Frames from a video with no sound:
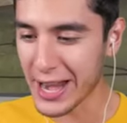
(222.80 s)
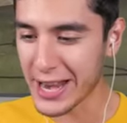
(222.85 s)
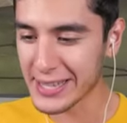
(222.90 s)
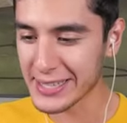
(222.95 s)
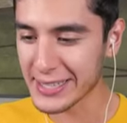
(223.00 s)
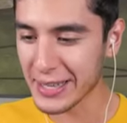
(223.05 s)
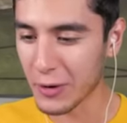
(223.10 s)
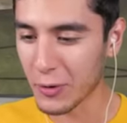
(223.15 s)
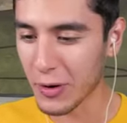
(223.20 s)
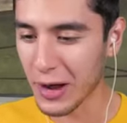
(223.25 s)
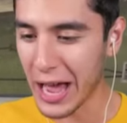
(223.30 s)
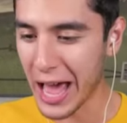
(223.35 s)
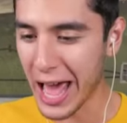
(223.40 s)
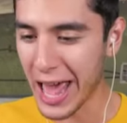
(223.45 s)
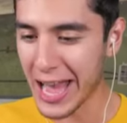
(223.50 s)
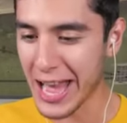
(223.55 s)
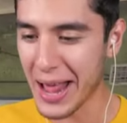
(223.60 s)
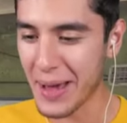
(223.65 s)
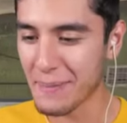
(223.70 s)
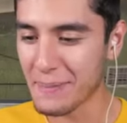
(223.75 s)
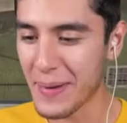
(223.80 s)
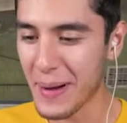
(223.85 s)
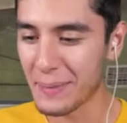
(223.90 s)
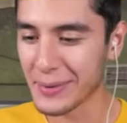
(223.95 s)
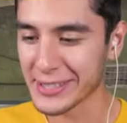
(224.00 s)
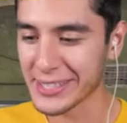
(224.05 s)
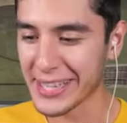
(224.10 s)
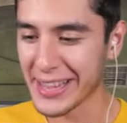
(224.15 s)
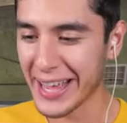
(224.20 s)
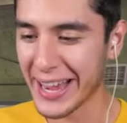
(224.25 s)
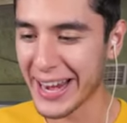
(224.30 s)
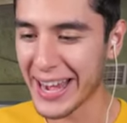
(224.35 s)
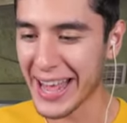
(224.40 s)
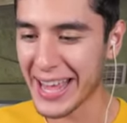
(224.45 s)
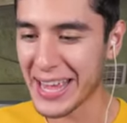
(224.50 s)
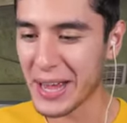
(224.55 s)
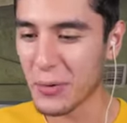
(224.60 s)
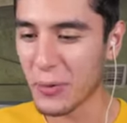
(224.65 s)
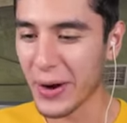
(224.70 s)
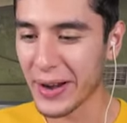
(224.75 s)
en este lugar La vamos a dejar
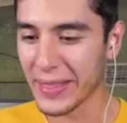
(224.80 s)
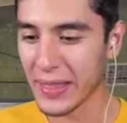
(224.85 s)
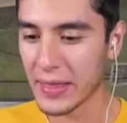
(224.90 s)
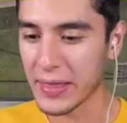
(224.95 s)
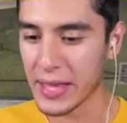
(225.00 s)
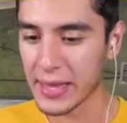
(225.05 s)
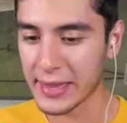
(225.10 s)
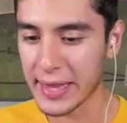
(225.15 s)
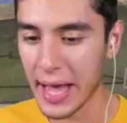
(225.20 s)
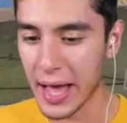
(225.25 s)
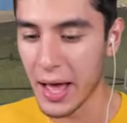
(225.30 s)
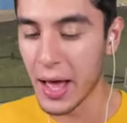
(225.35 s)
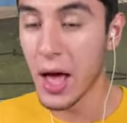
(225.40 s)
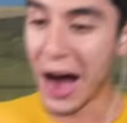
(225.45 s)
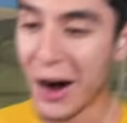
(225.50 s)
aquí guardadita